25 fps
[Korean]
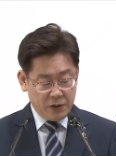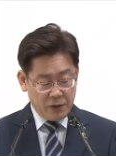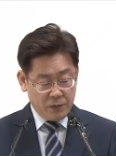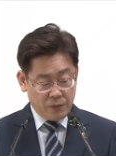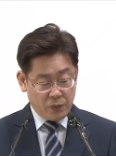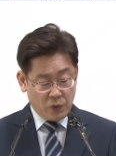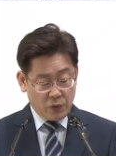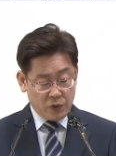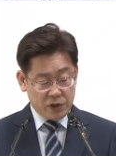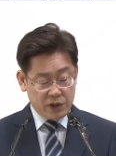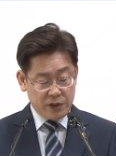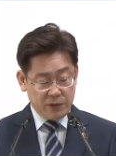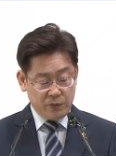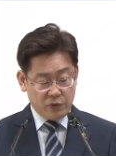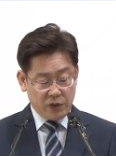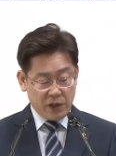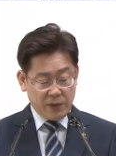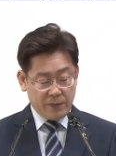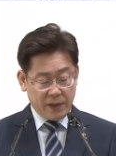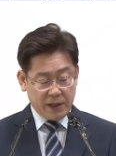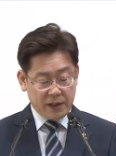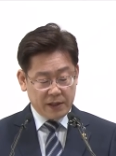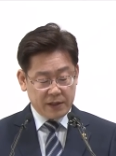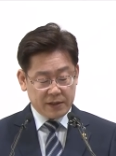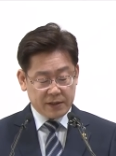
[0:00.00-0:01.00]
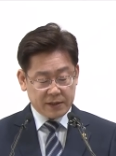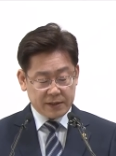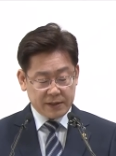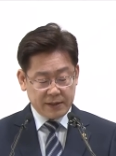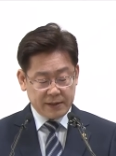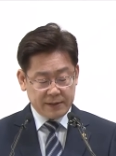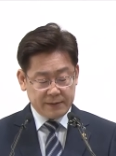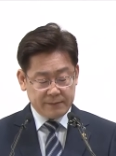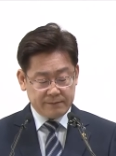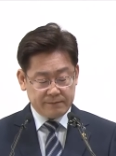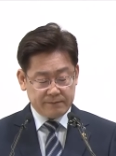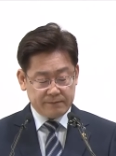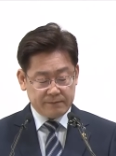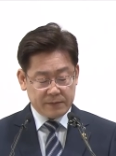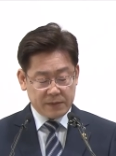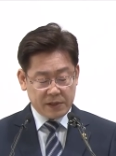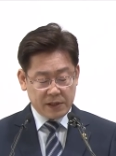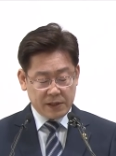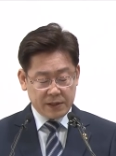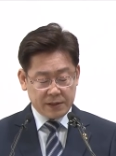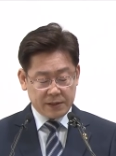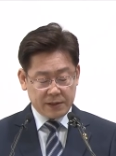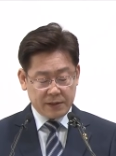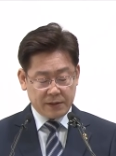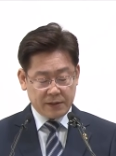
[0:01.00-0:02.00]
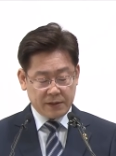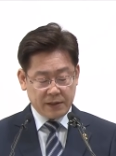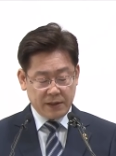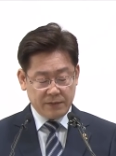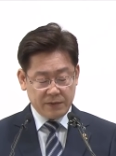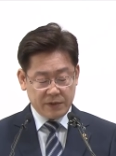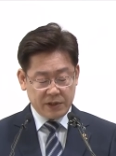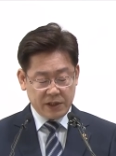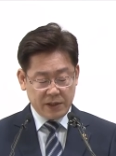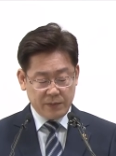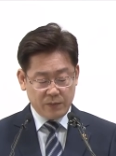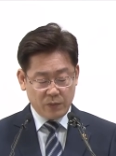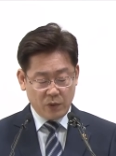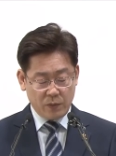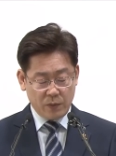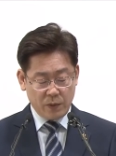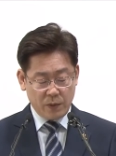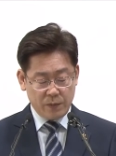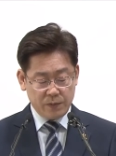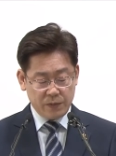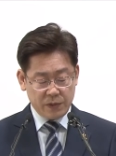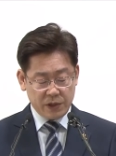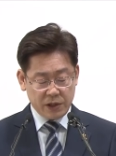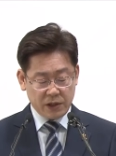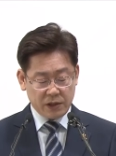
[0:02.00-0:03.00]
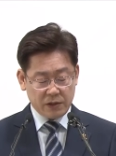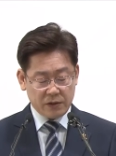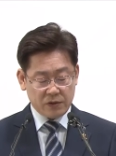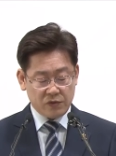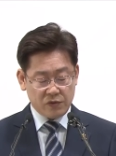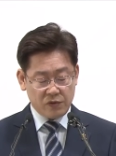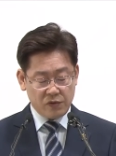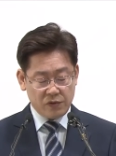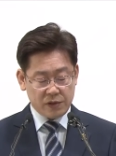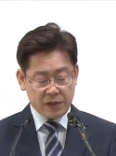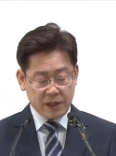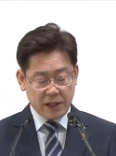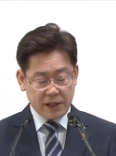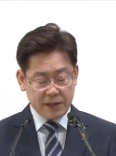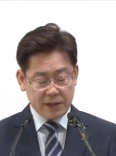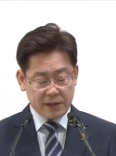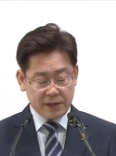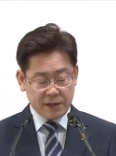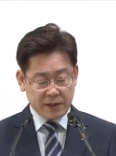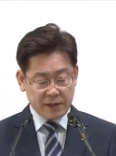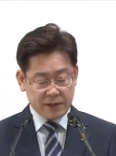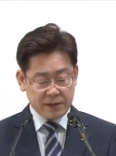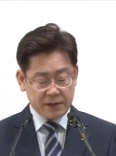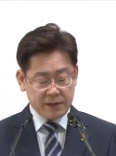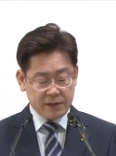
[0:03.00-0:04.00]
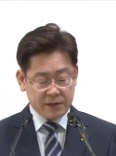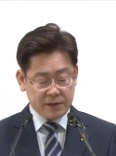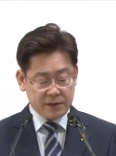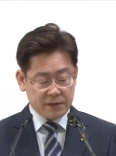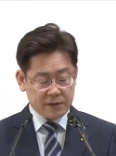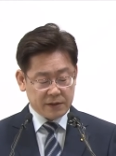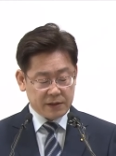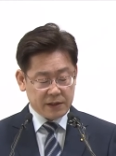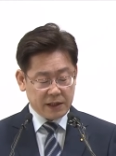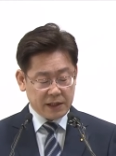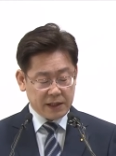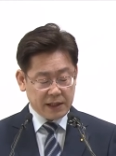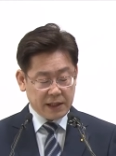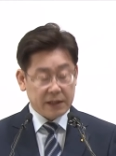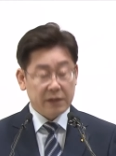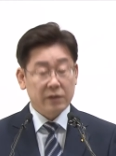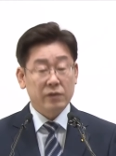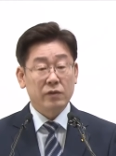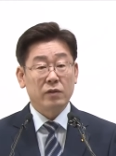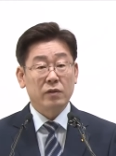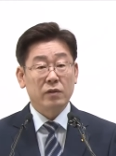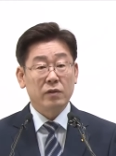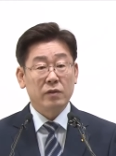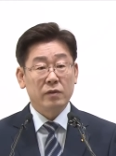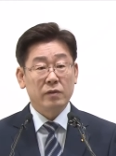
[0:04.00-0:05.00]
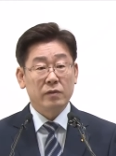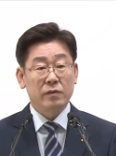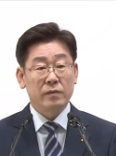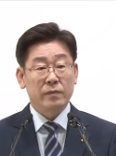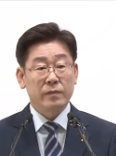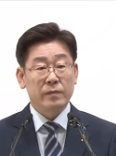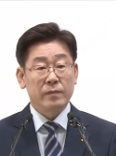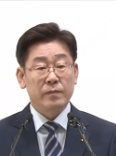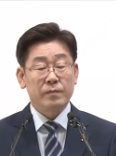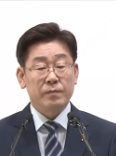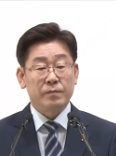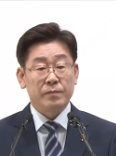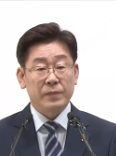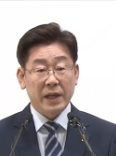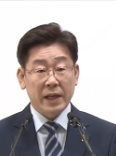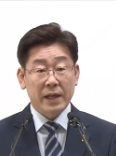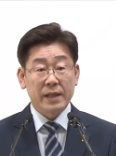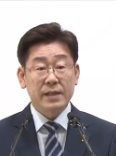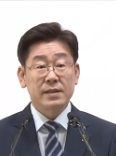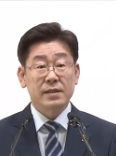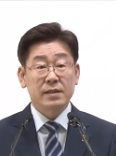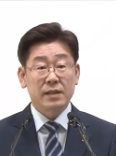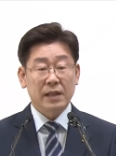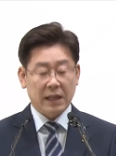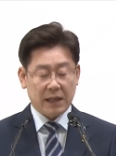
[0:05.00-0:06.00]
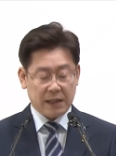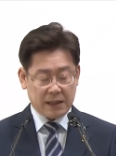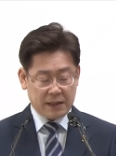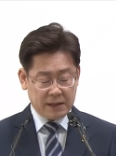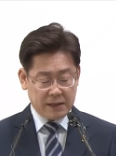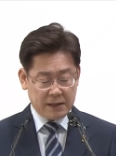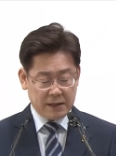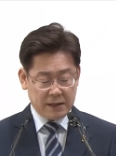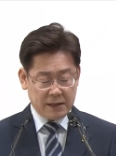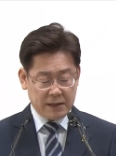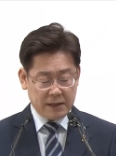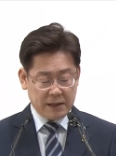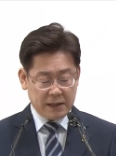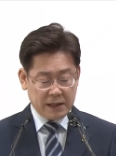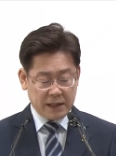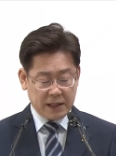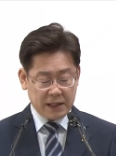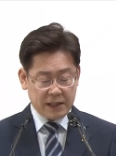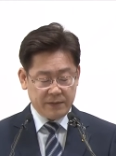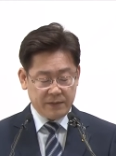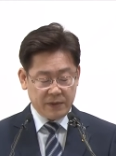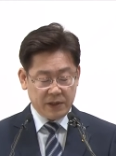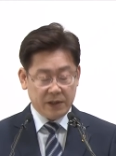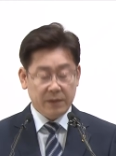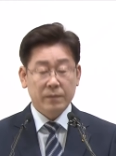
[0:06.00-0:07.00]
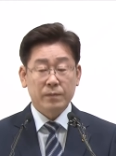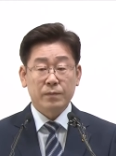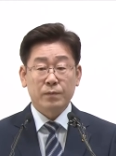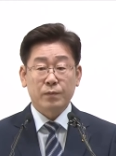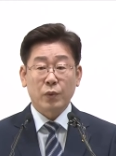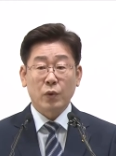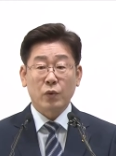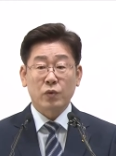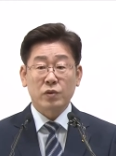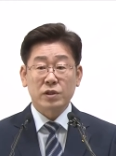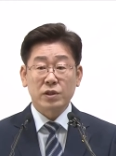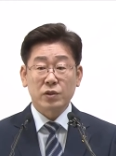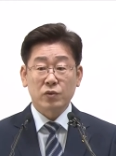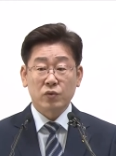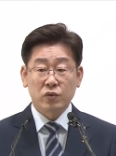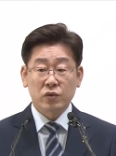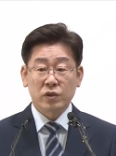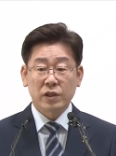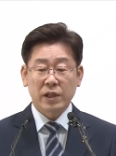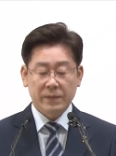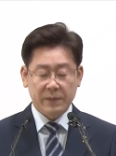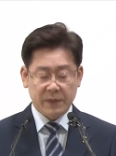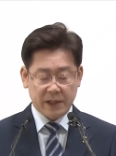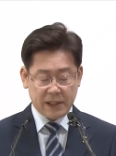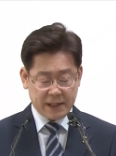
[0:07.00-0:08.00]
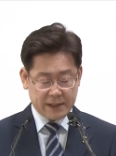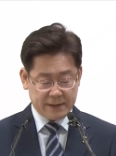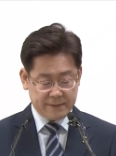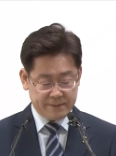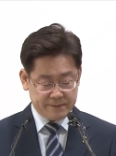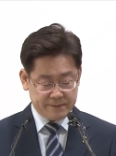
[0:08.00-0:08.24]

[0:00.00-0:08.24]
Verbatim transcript: 복지부가 막을 것은 성남시의 모범적 출산 장려 정책이 아니고 메르스나 아니면 복지 후퇴입니다.